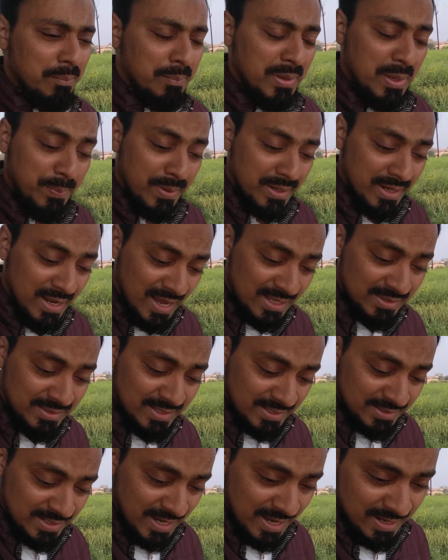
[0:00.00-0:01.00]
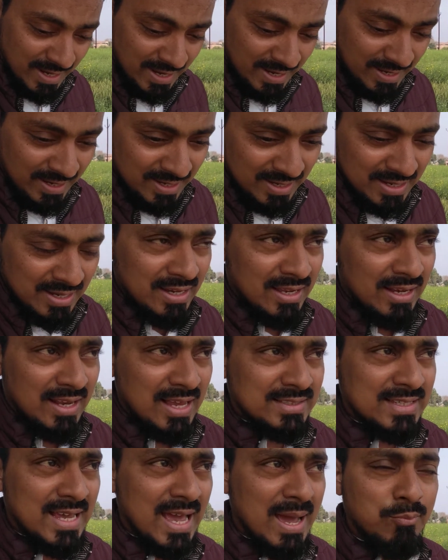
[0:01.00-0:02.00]
बेपनाह दिया जा रहा है
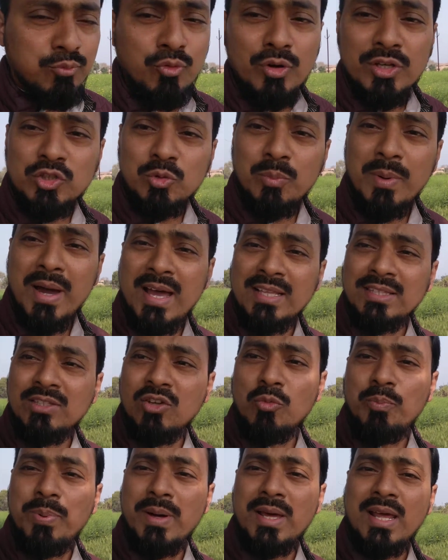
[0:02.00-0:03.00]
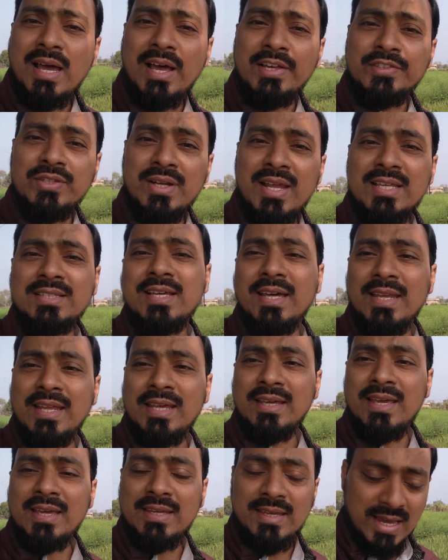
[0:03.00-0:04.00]
लिहाजा अब वो इस बात के ऊपर हसरत
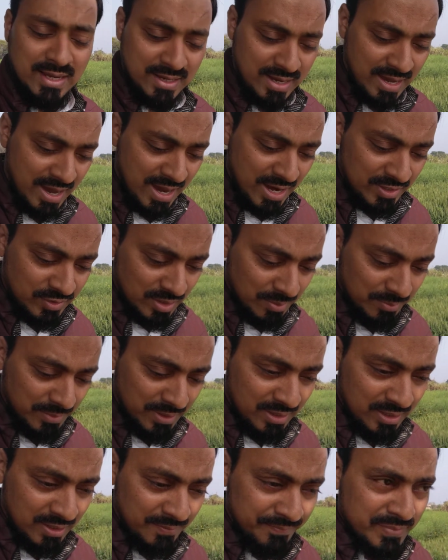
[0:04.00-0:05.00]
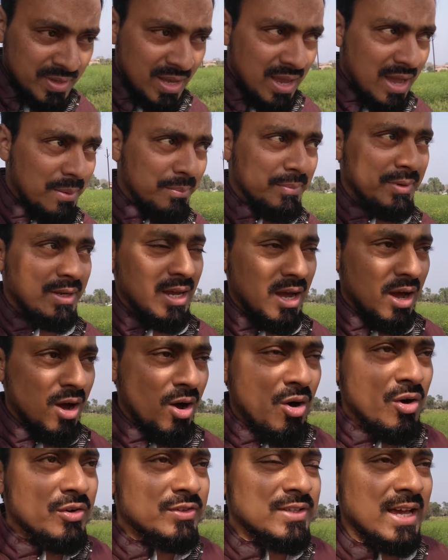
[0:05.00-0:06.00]
करेंगे कि आकाश हमें हमने
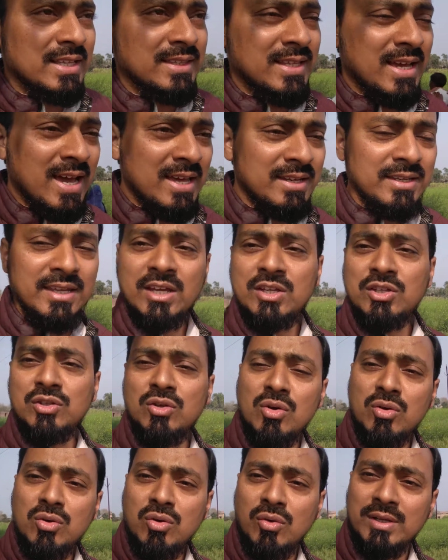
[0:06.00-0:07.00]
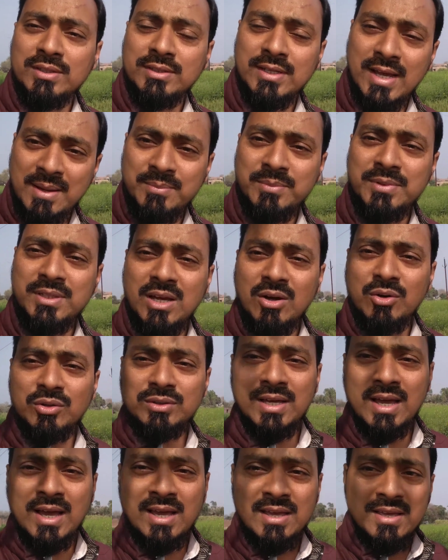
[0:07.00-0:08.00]
और ज़्यादा नेकियों को अंजाम दिया
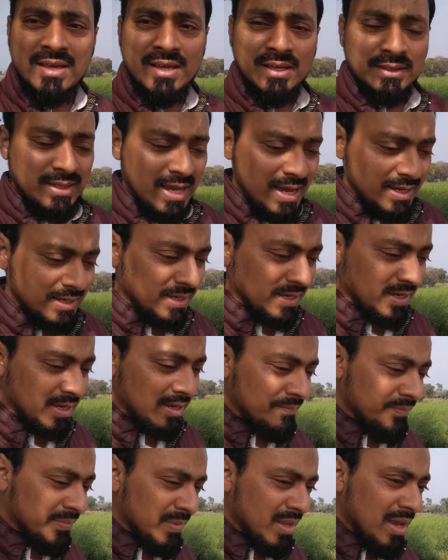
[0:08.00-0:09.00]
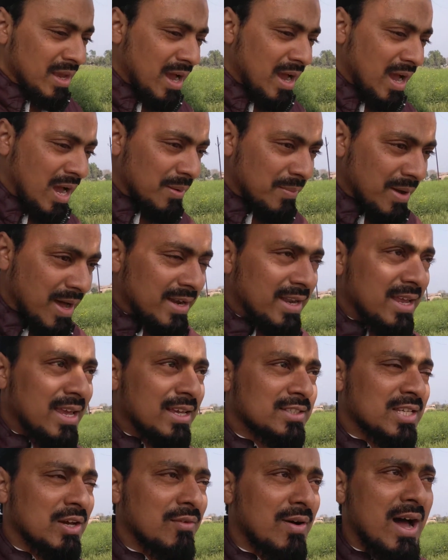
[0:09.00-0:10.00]
होता ताकि
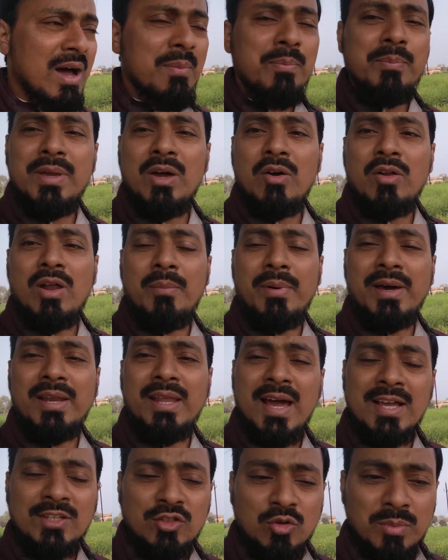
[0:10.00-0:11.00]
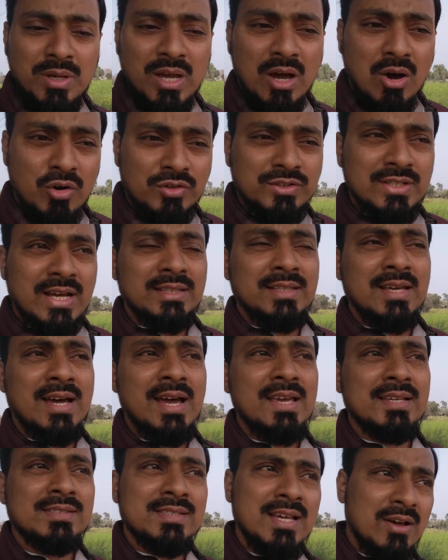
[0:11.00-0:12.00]
हमारे सवाब में और हमारे अज्र में और
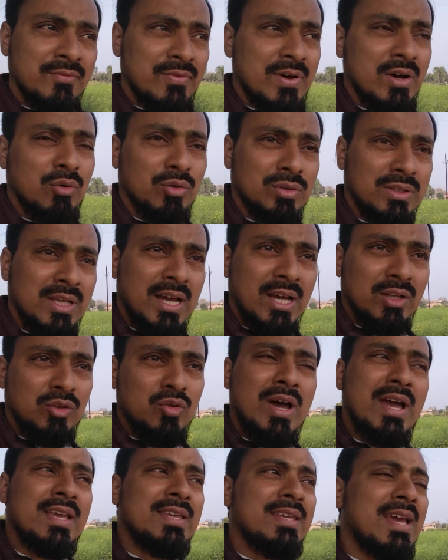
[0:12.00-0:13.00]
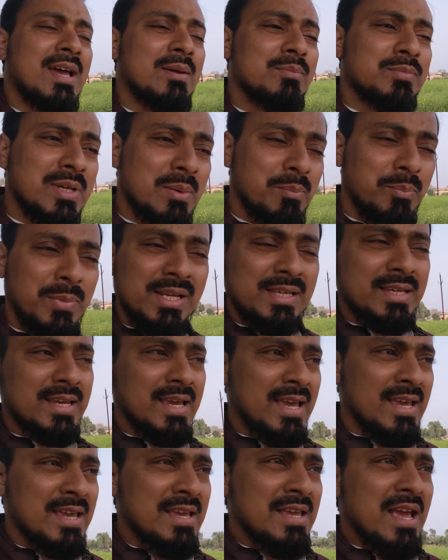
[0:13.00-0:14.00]
ज़्यादा इजाफा होता तो आइए हम सब मिल
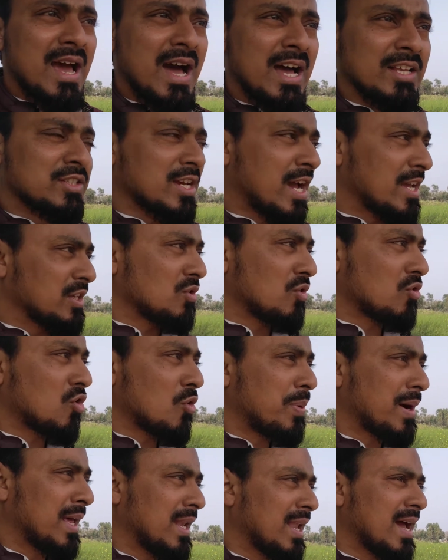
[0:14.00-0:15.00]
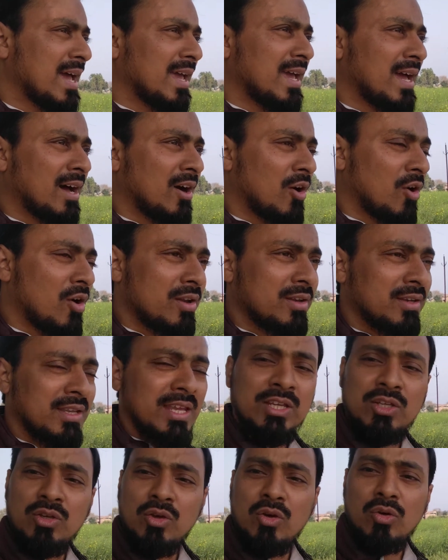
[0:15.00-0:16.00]
के अच्छाइयों को फैलाया और
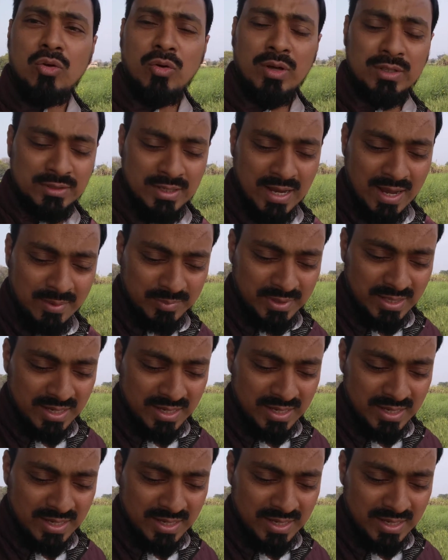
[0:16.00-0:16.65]
नेकियों को अंजाम